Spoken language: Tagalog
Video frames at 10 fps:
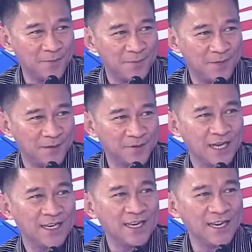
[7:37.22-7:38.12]

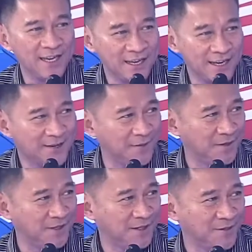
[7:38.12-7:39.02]
ipapautang, hihingi
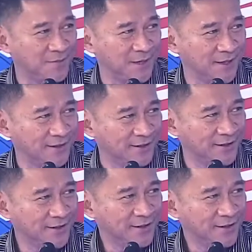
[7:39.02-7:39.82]
kami ulit uli sa gobyerno.